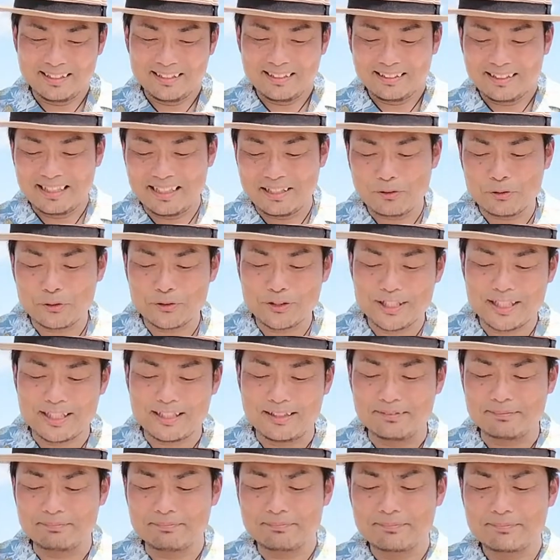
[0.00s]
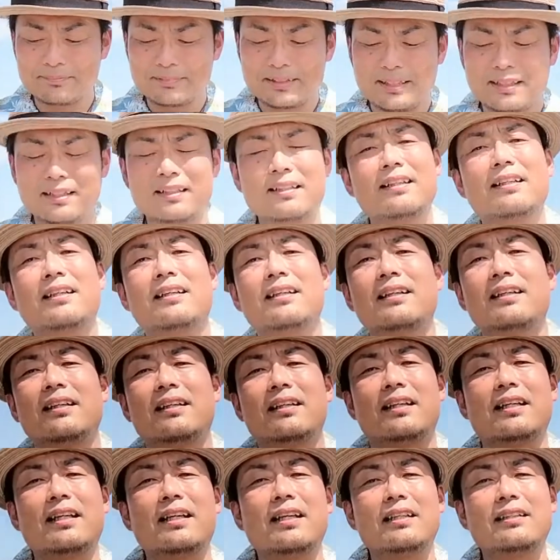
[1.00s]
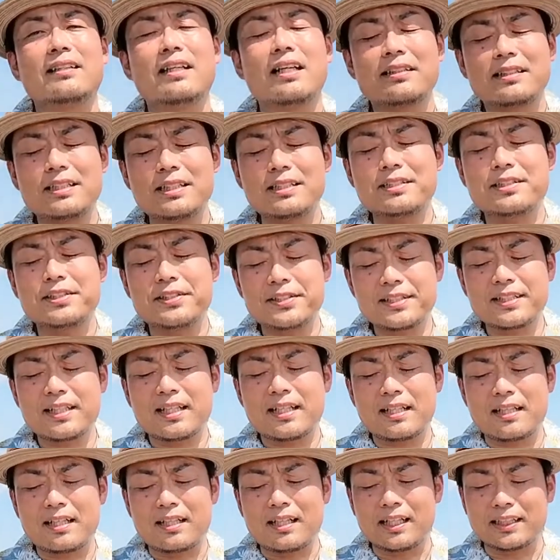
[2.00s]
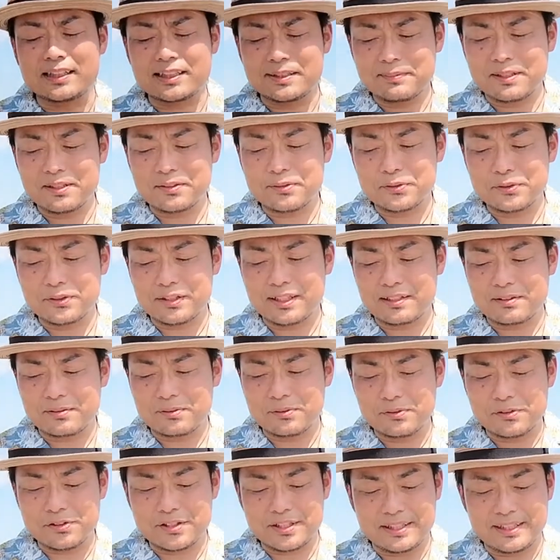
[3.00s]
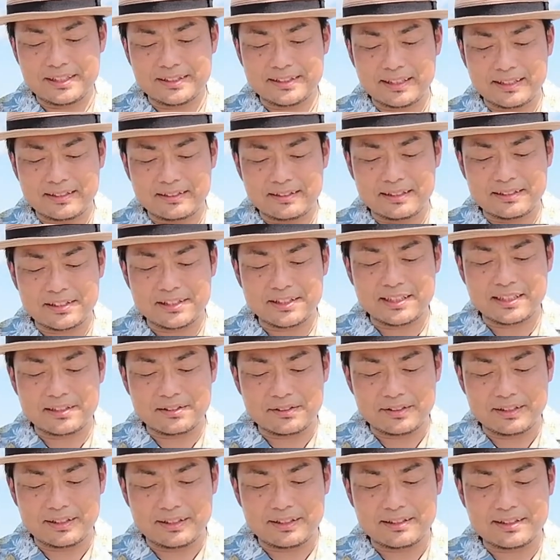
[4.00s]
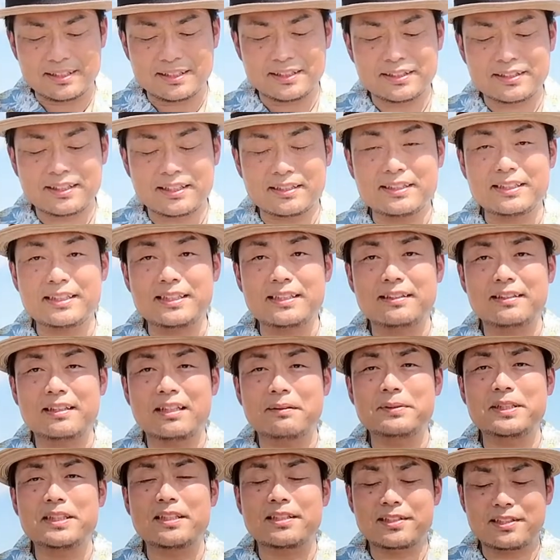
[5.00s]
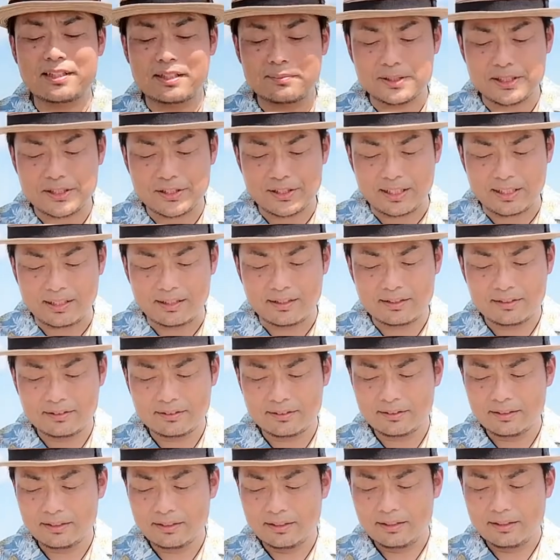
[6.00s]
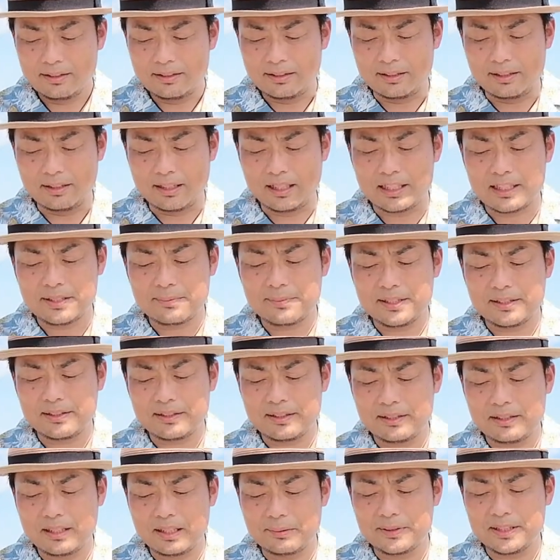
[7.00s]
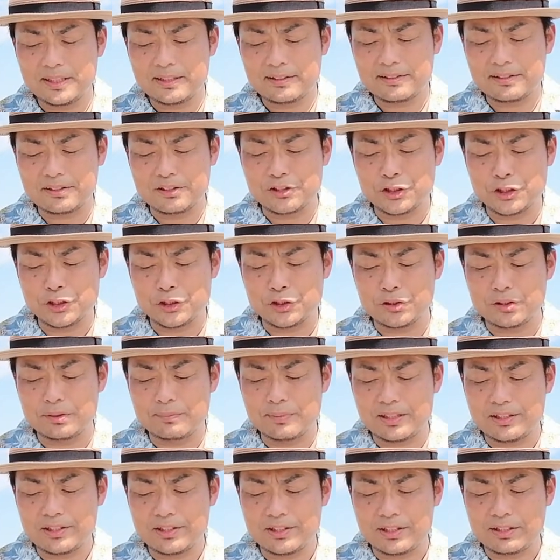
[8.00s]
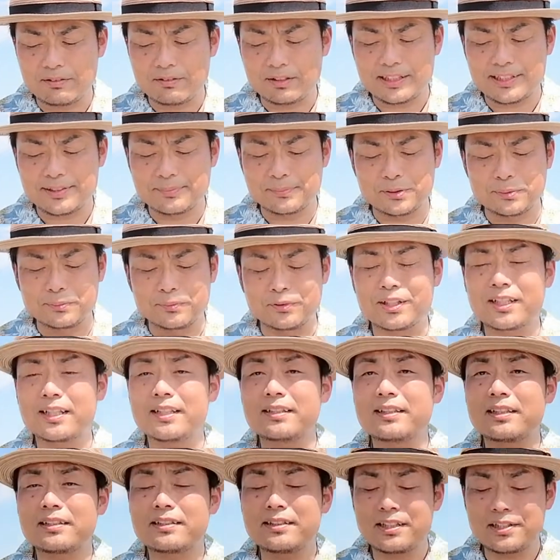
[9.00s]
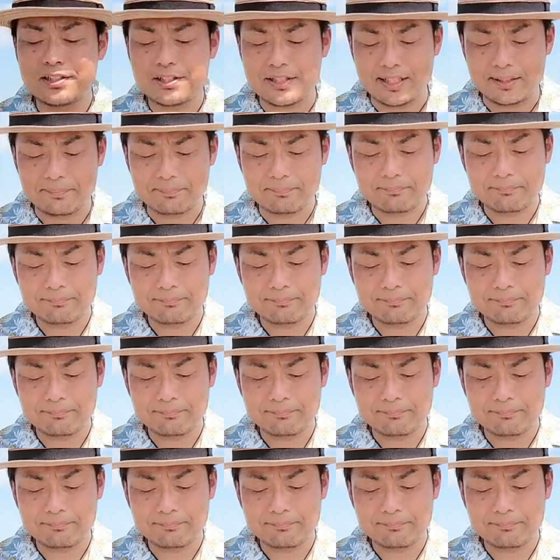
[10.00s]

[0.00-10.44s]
けいこちゃん、えー、亡き父が初孫の結婚式に参列したとき、静かに涙していました。えー、初めて涙する父を目にして、私ももらい泣きでした。